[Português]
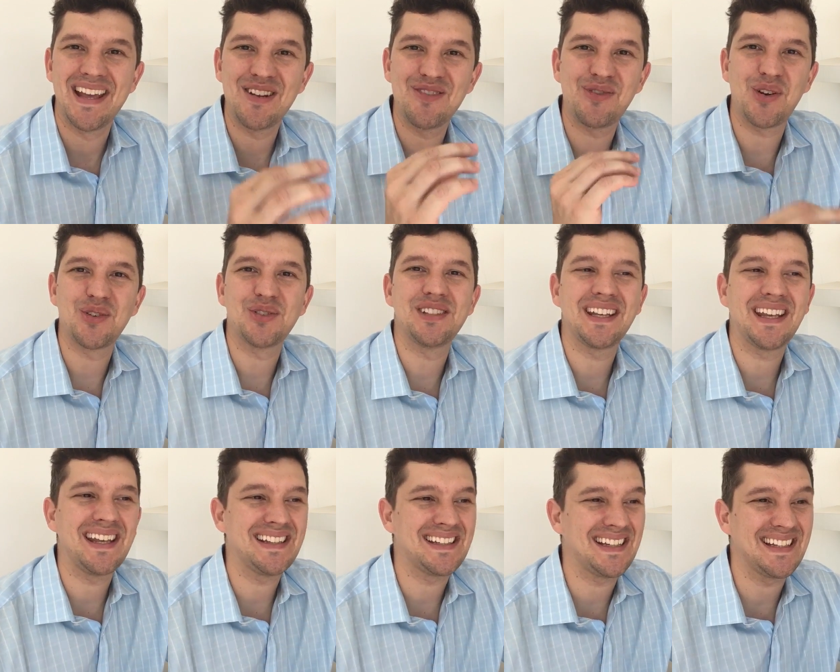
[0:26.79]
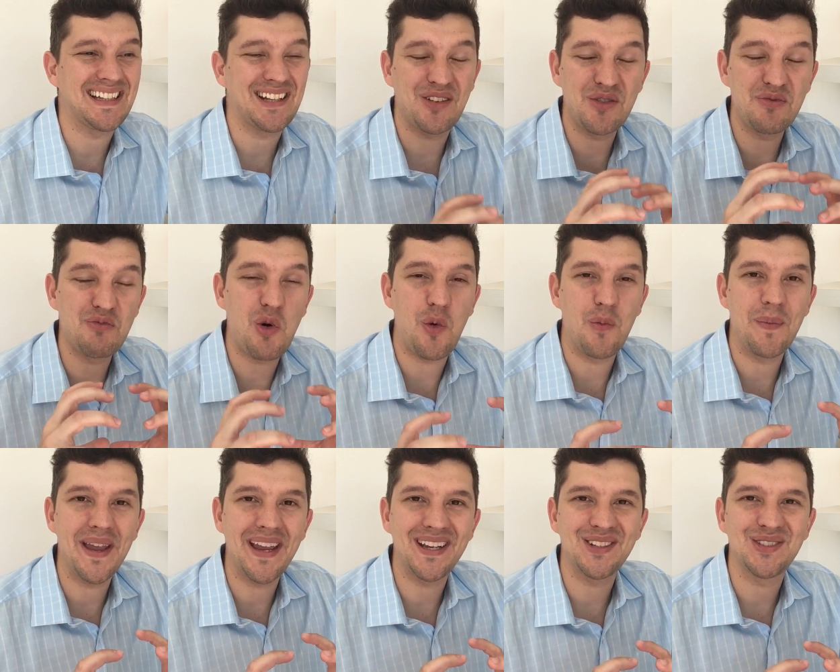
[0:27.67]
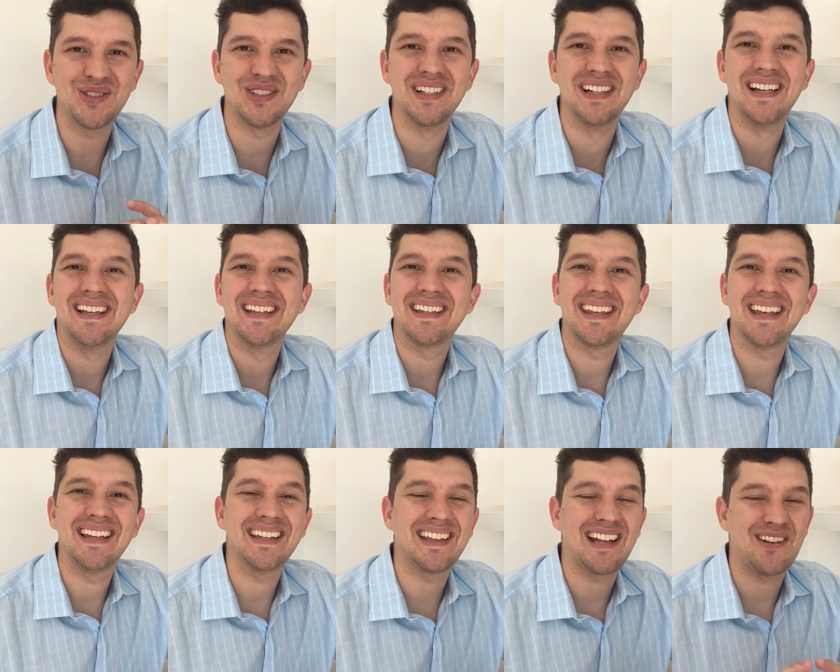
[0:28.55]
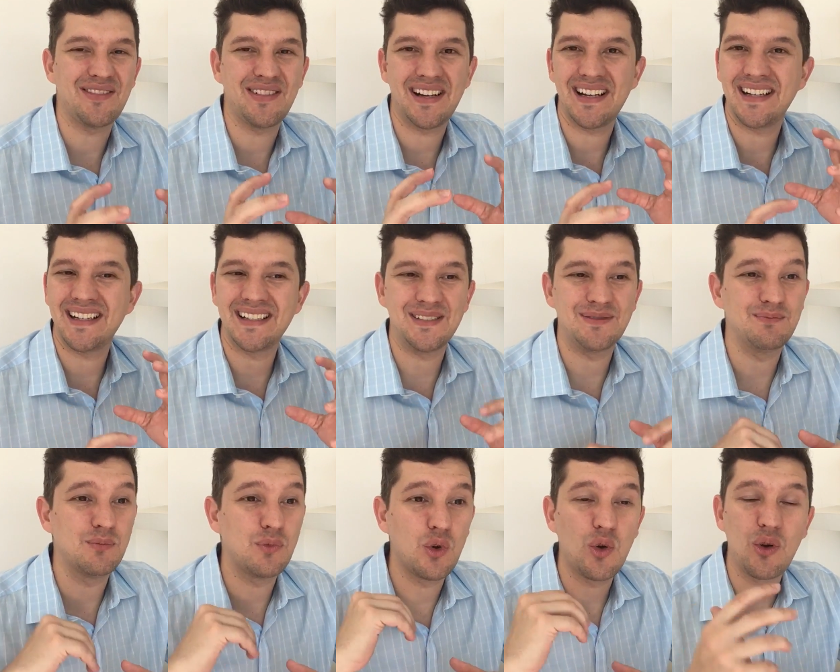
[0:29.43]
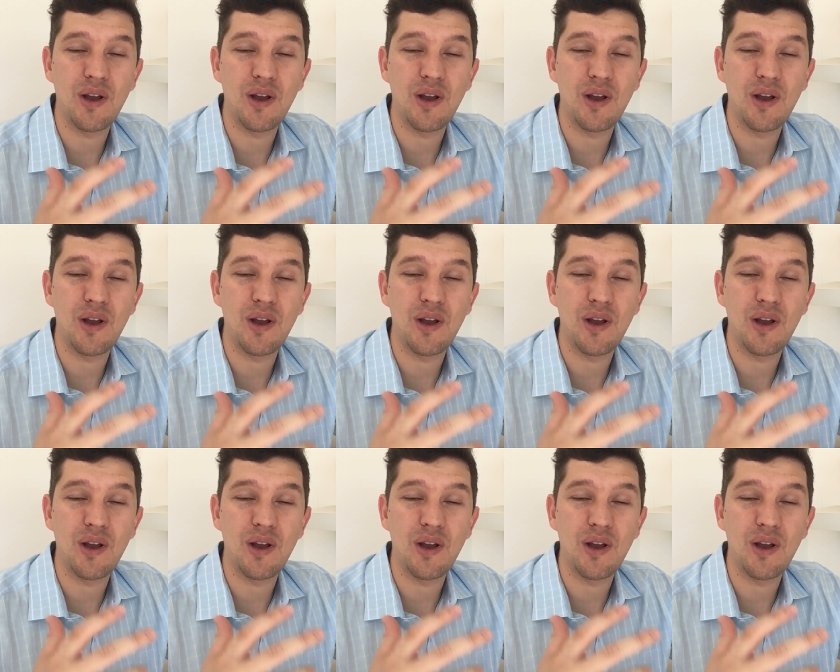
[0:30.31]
Ele falou o seguinte: ele estava num momento que ele estava